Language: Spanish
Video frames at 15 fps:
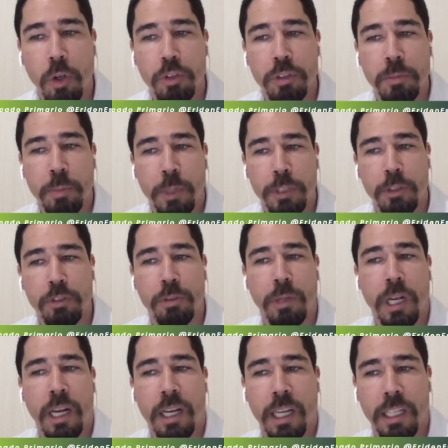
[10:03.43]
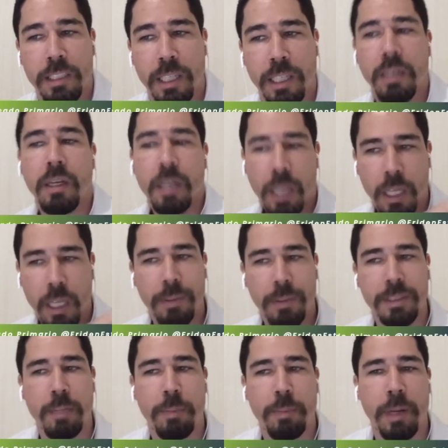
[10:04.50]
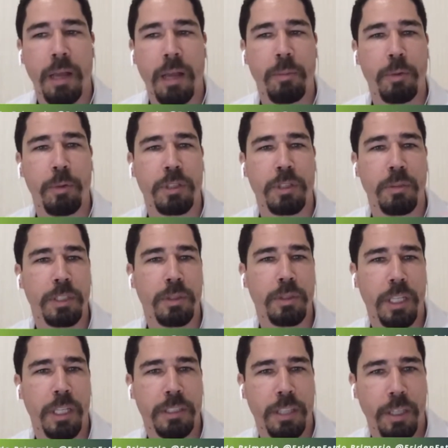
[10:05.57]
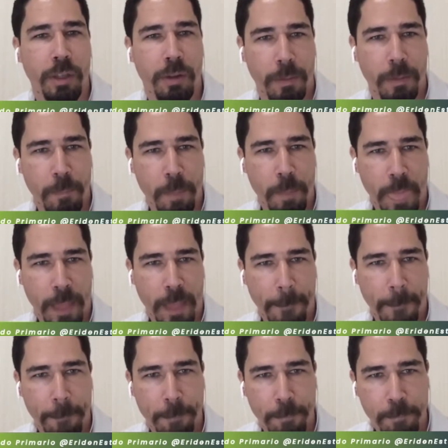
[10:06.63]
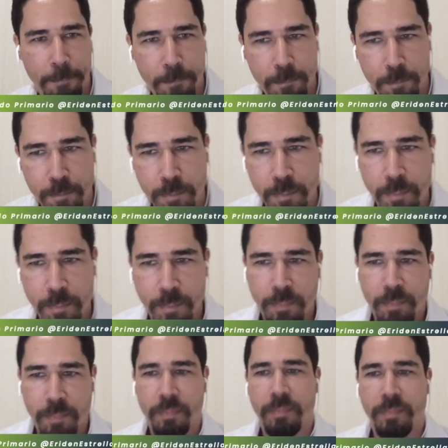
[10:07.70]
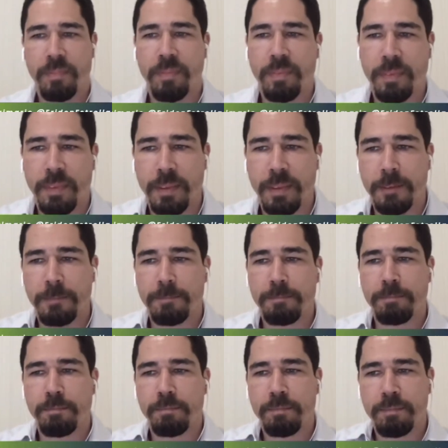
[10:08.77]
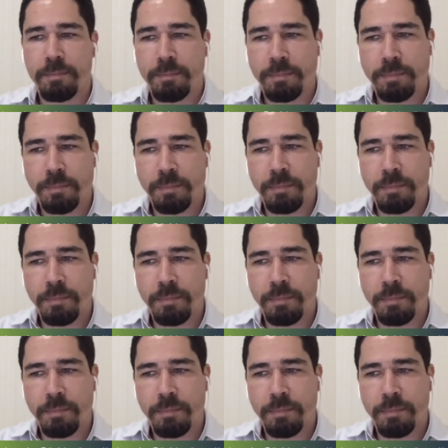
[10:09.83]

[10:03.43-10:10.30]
de los impuestos sobre la renta que deben ser pagados por servicio del exterior. Sí, pero Haití está